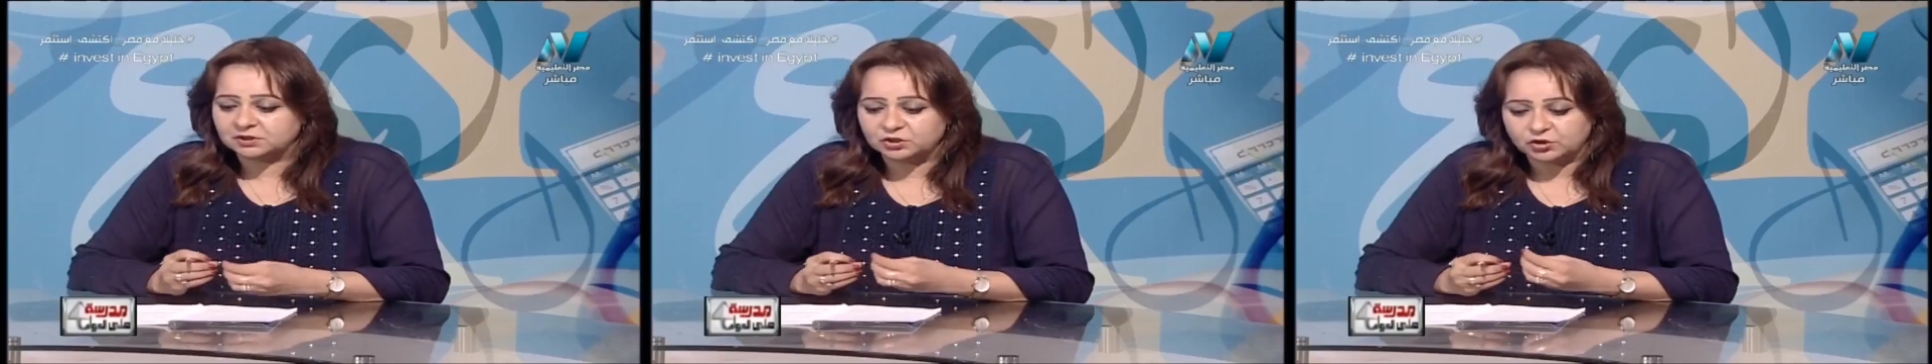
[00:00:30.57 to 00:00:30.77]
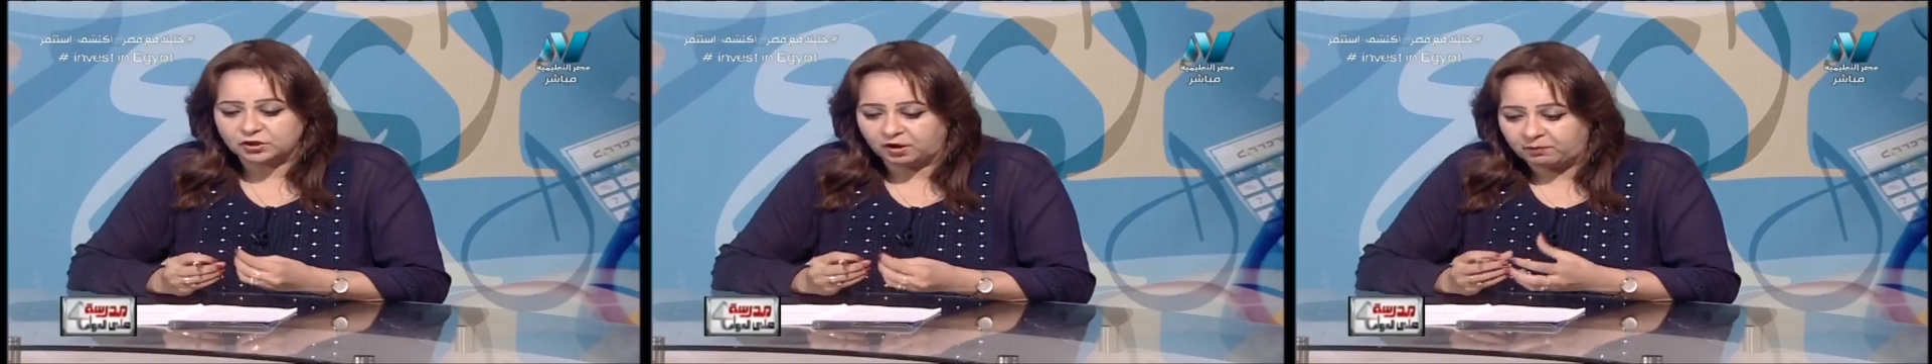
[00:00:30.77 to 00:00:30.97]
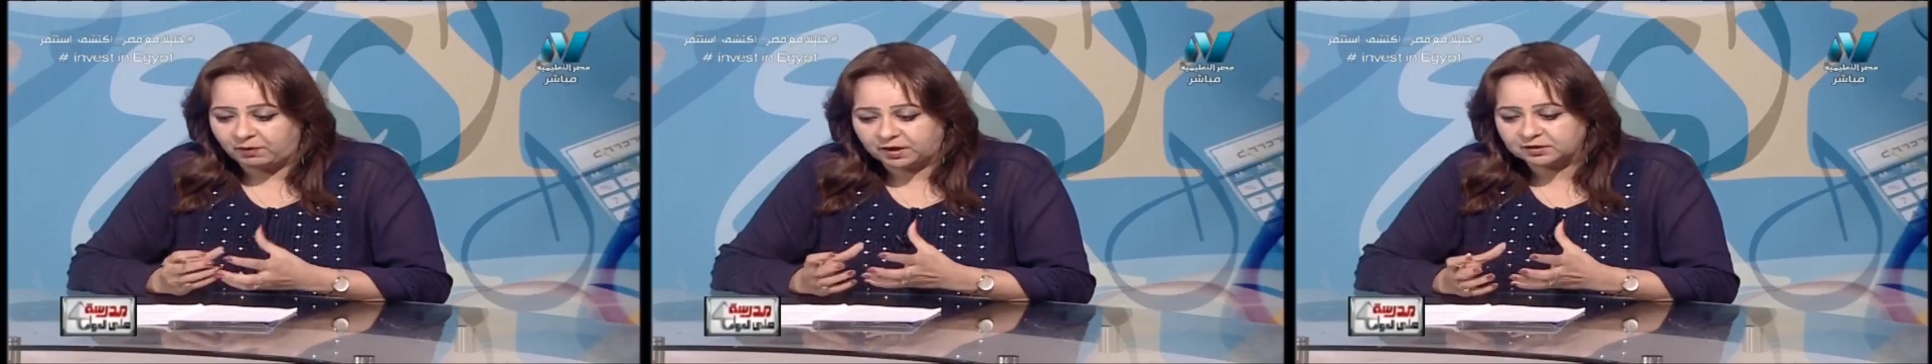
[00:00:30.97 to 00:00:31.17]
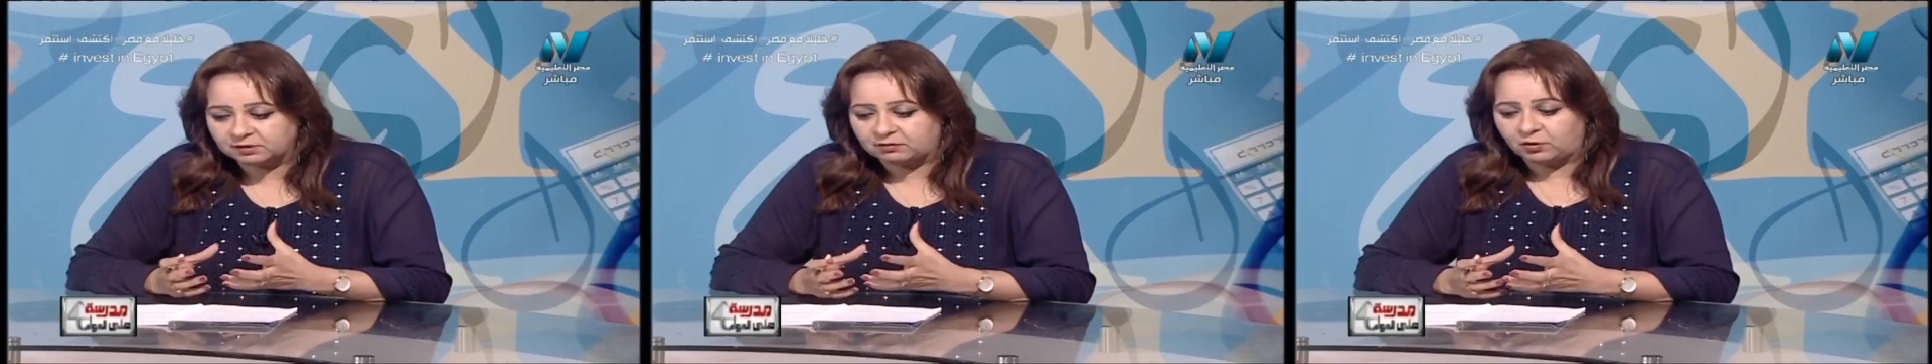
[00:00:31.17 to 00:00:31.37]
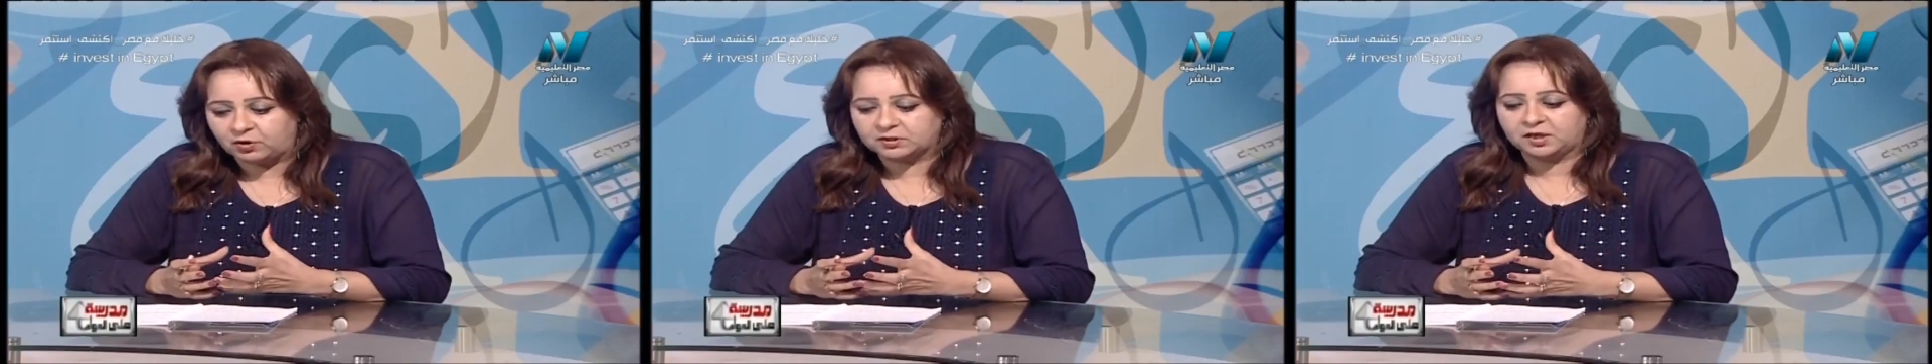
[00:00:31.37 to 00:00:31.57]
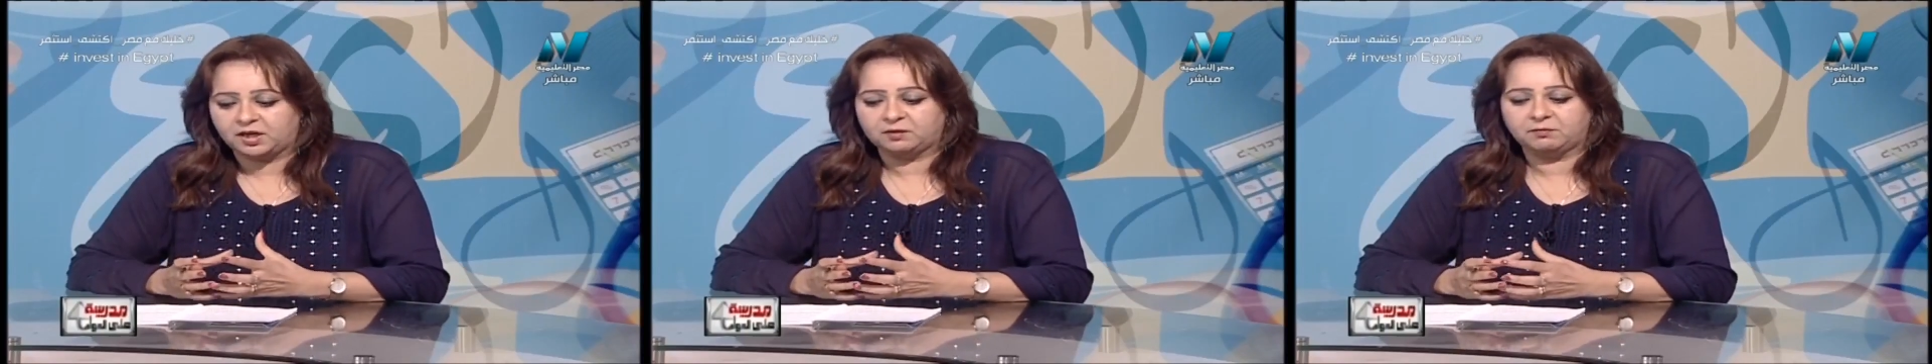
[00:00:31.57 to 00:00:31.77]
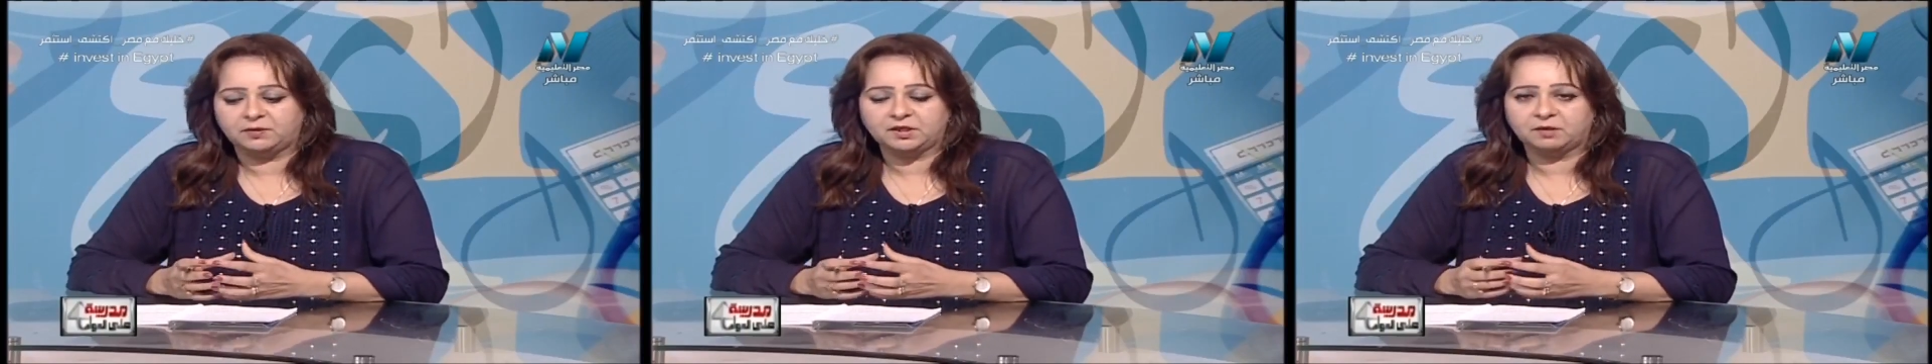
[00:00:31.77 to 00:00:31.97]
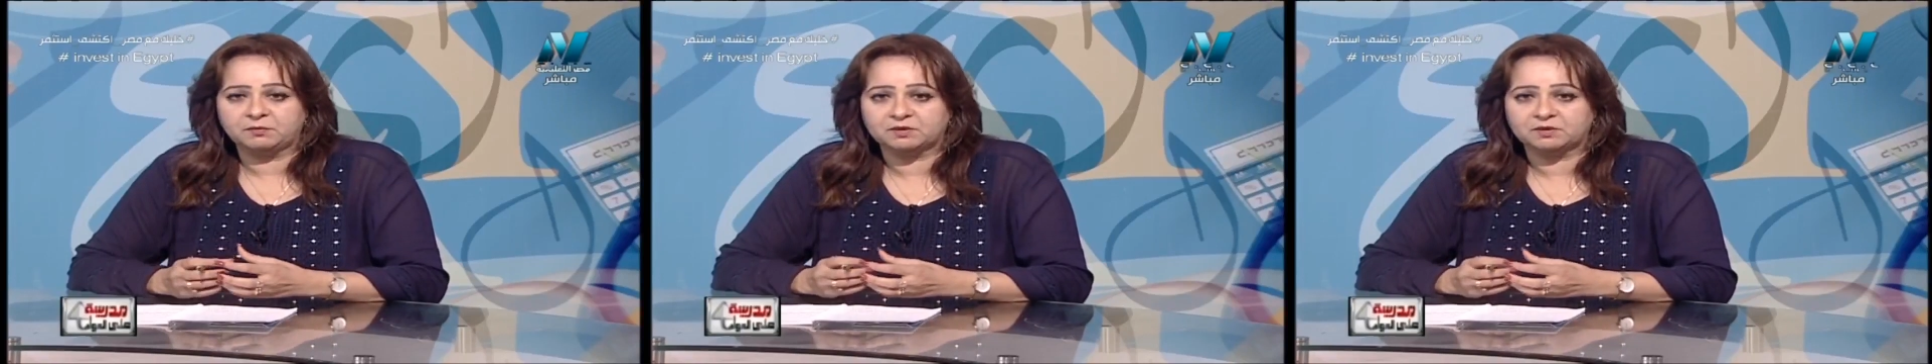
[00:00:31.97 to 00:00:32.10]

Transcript: بتشرح بعض المواد العلميه